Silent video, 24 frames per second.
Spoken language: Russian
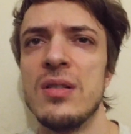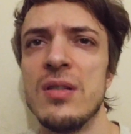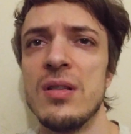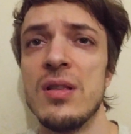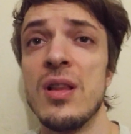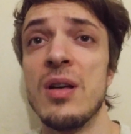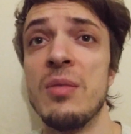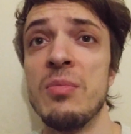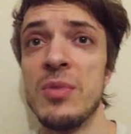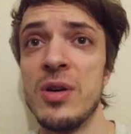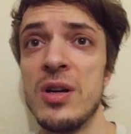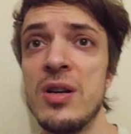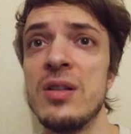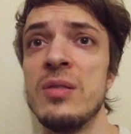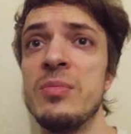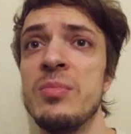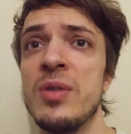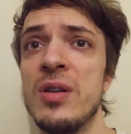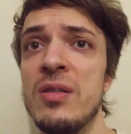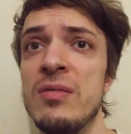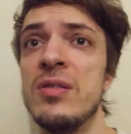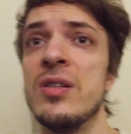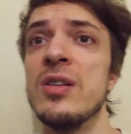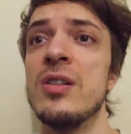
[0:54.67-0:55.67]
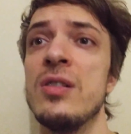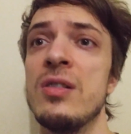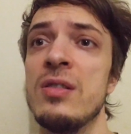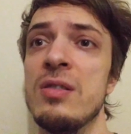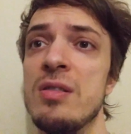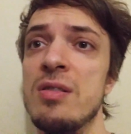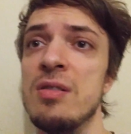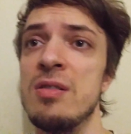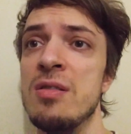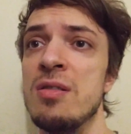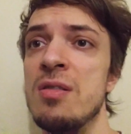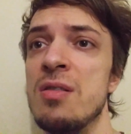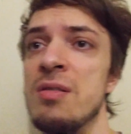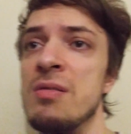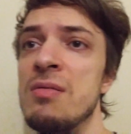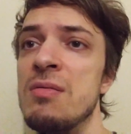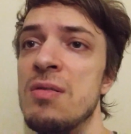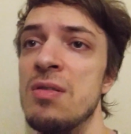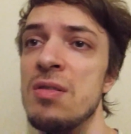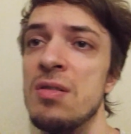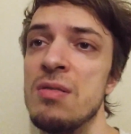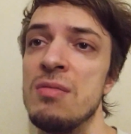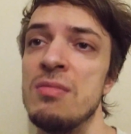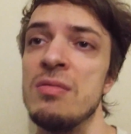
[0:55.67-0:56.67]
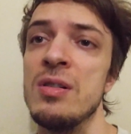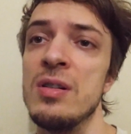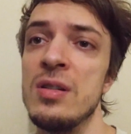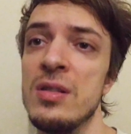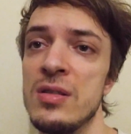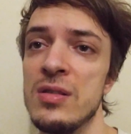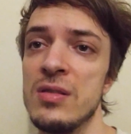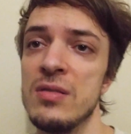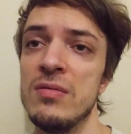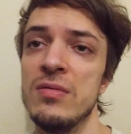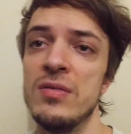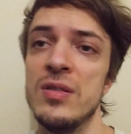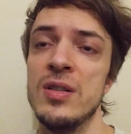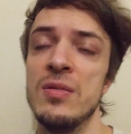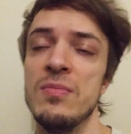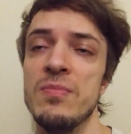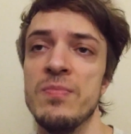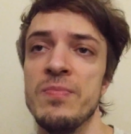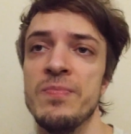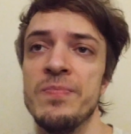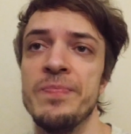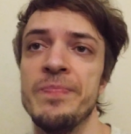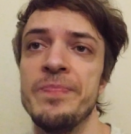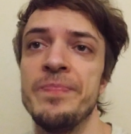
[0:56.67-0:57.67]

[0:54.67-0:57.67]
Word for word: Ломая поверхность называется фильм.